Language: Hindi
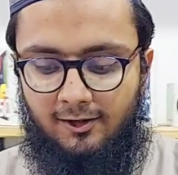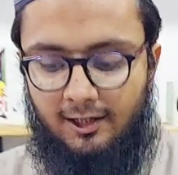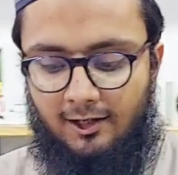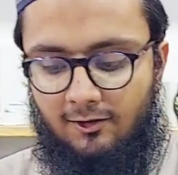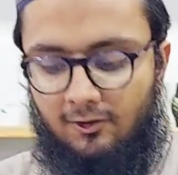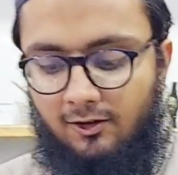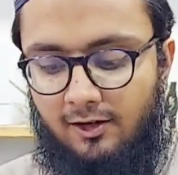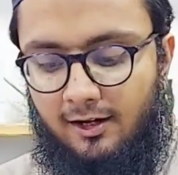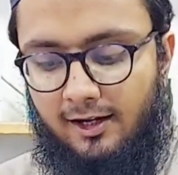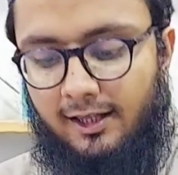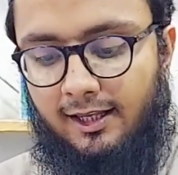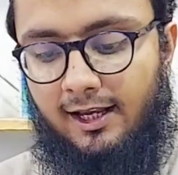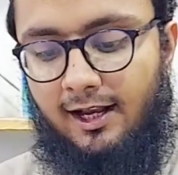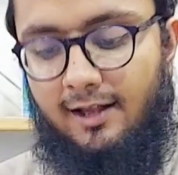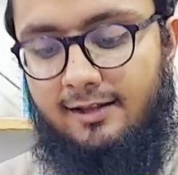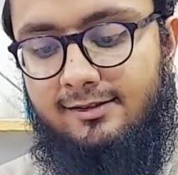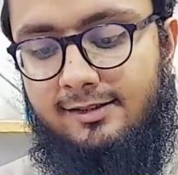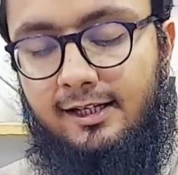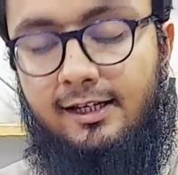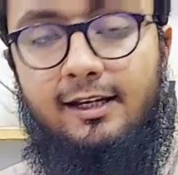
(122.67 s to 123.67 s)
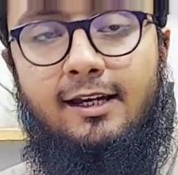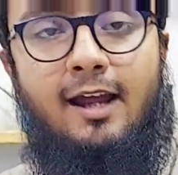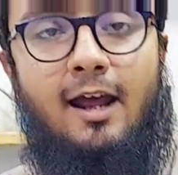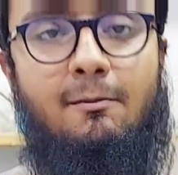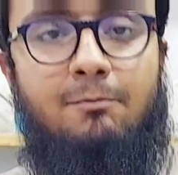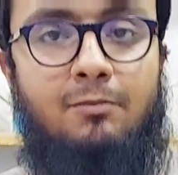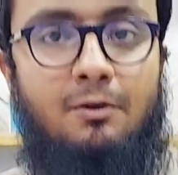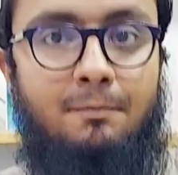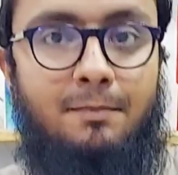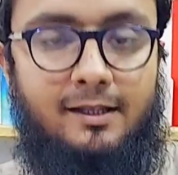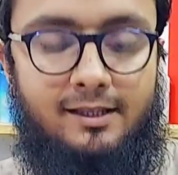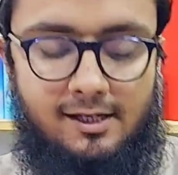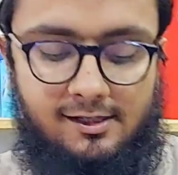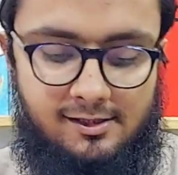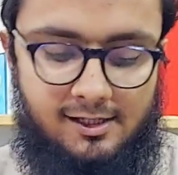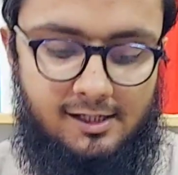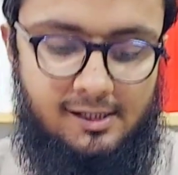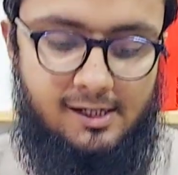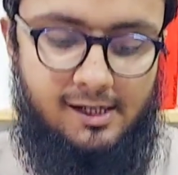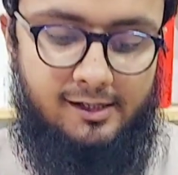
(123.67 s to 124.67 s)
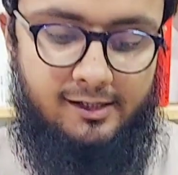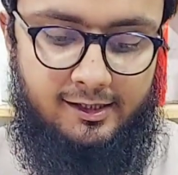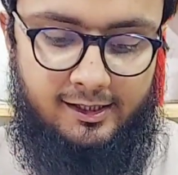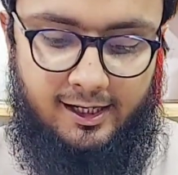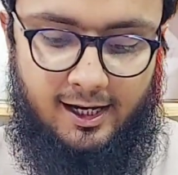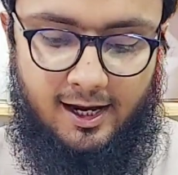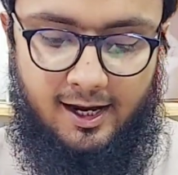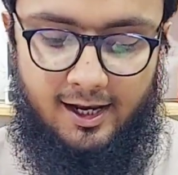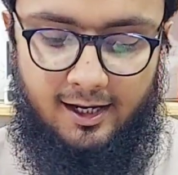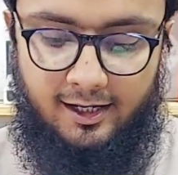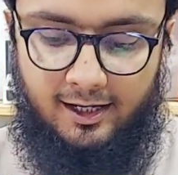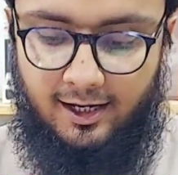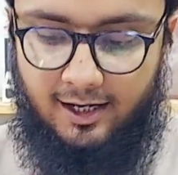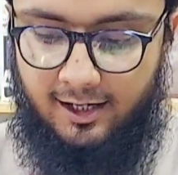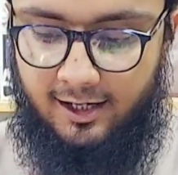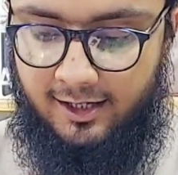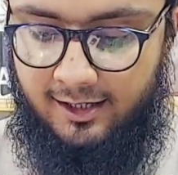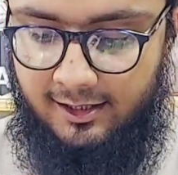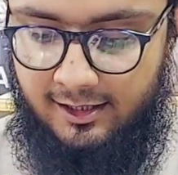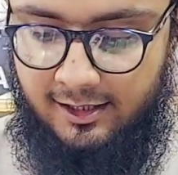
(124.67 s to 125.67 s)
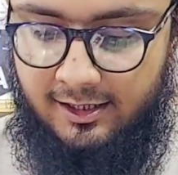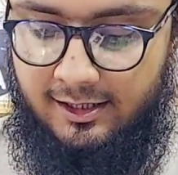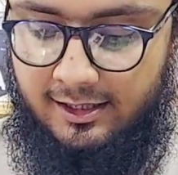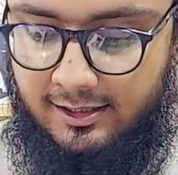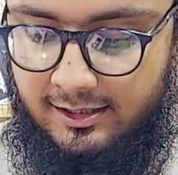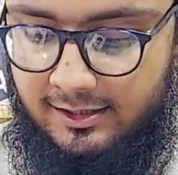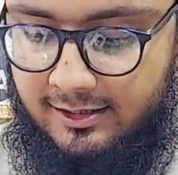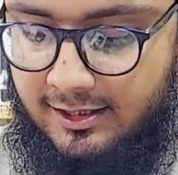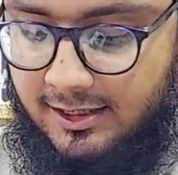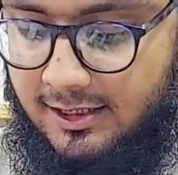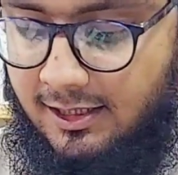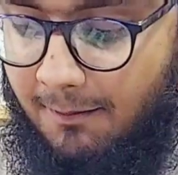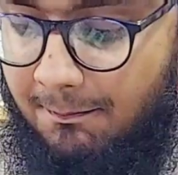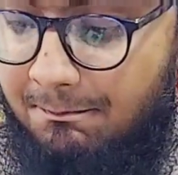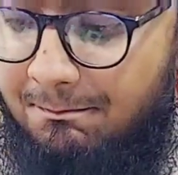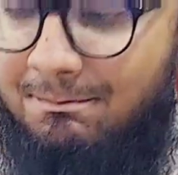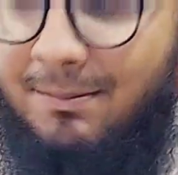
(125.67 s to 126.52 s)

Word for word: हूँ इन लोग का क्या सीन है आपको पता चल जाएगा क्या है क्या नहीं सब